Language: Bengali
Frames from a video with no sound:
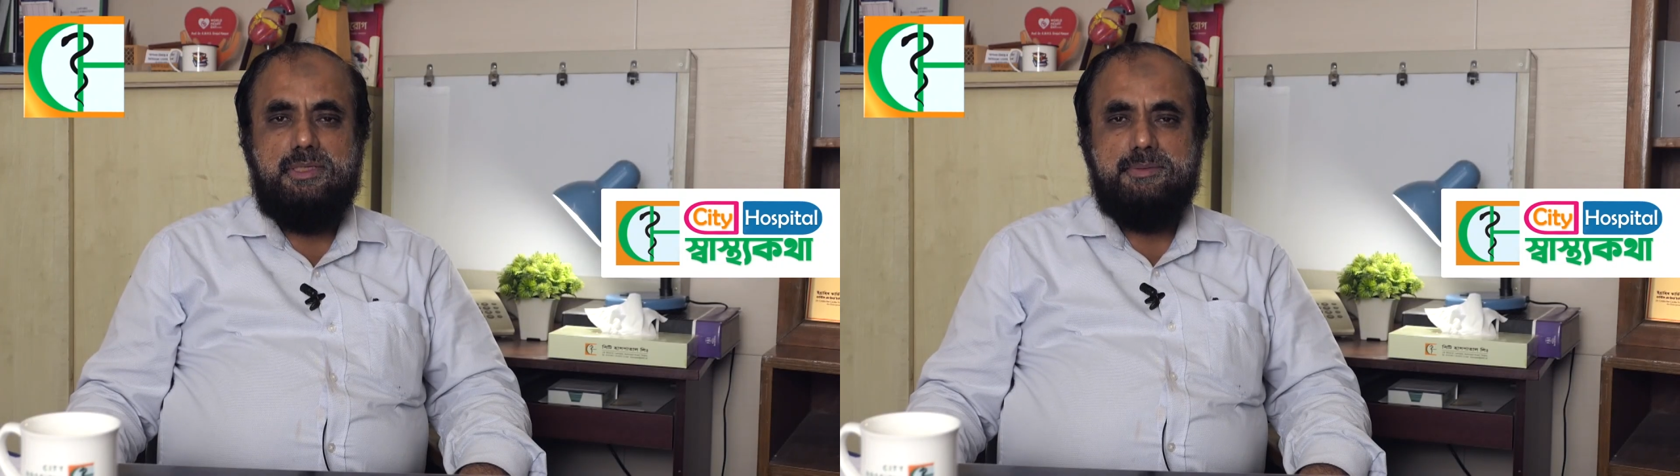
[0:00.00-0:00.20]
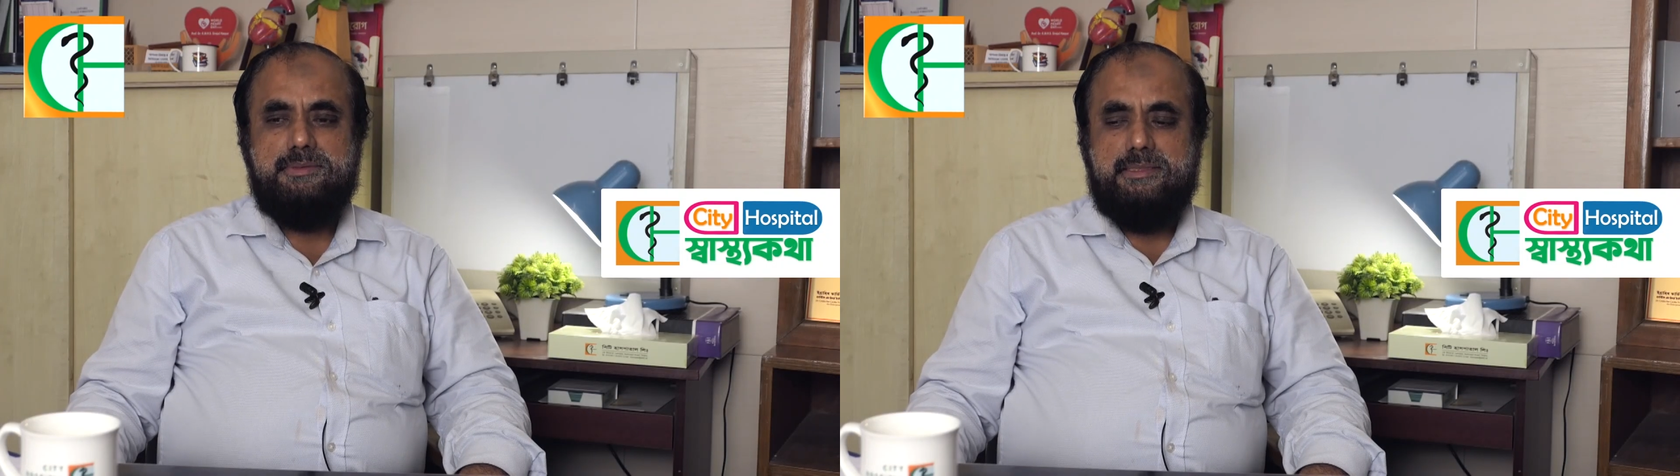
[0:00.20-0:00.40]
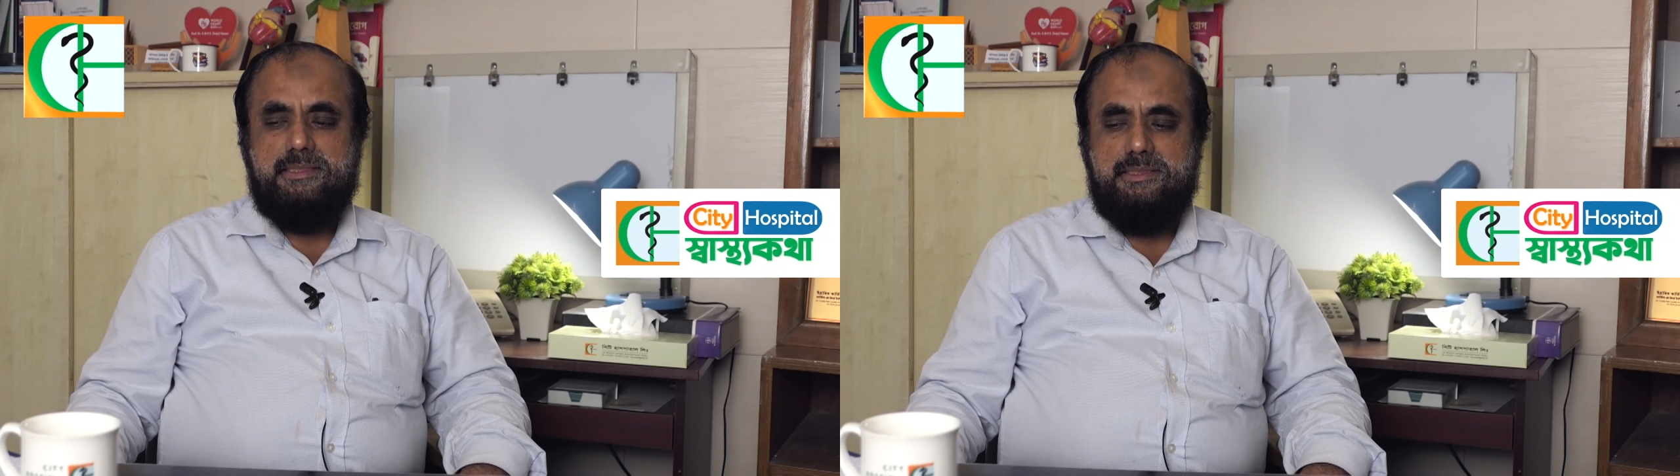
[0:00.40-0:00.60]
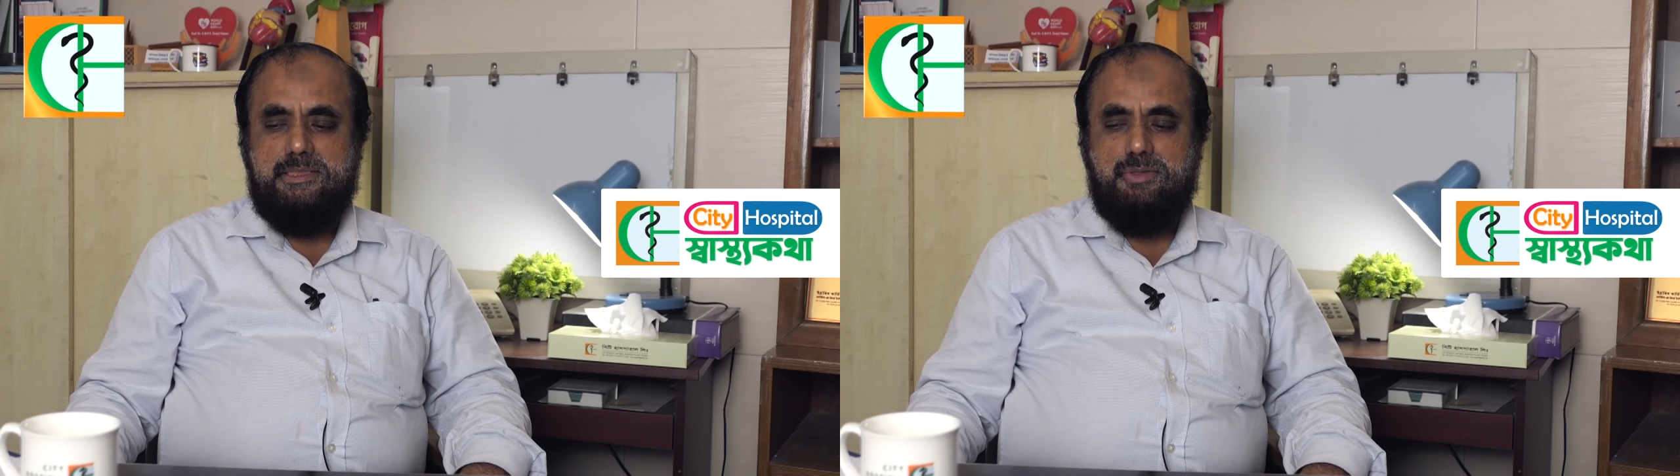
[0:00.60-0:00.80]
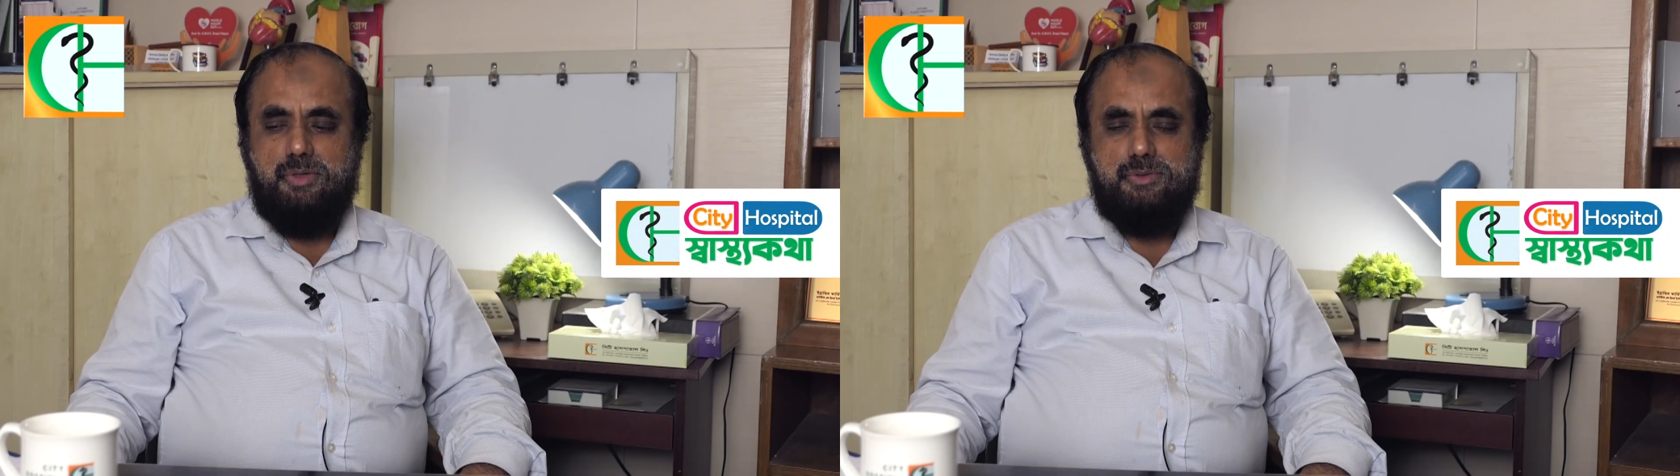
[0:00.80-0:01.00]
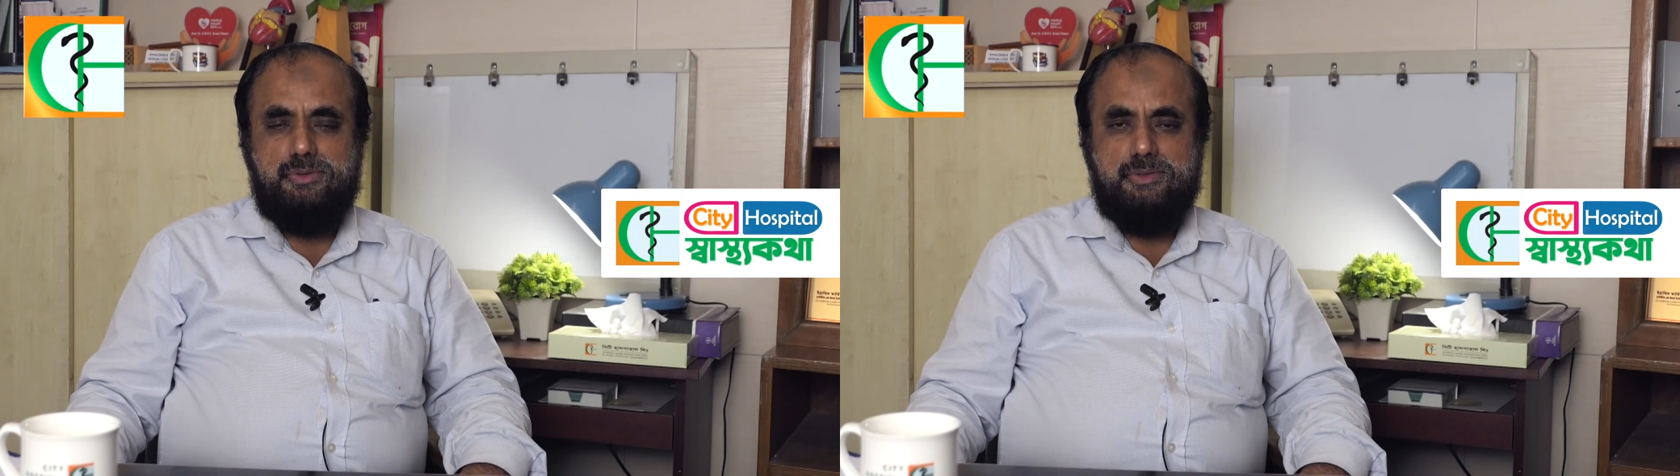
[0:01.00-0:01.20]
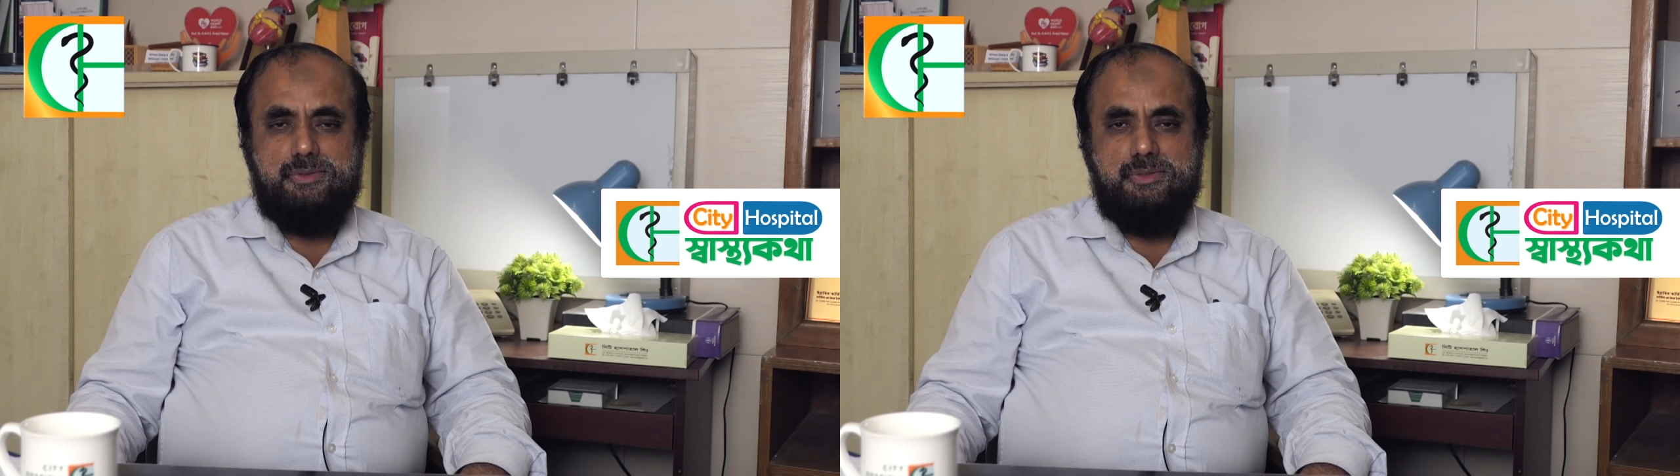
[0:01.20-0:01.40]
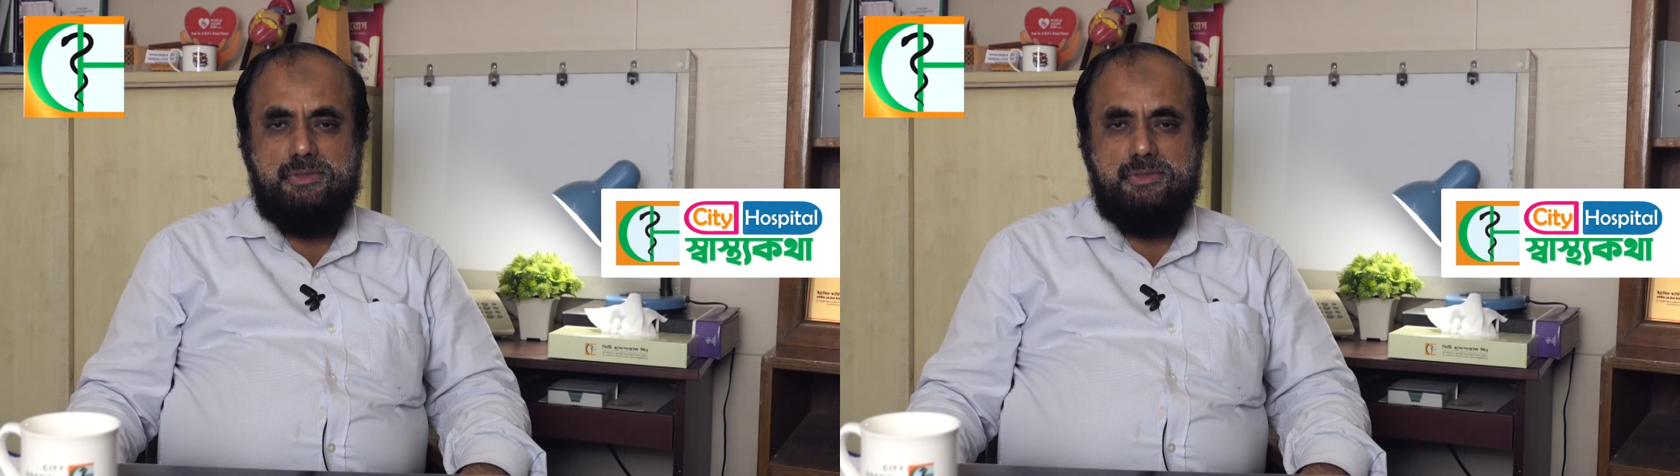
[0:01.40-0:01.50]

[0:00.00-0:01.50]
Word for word: এবং তাদের কি করণীয়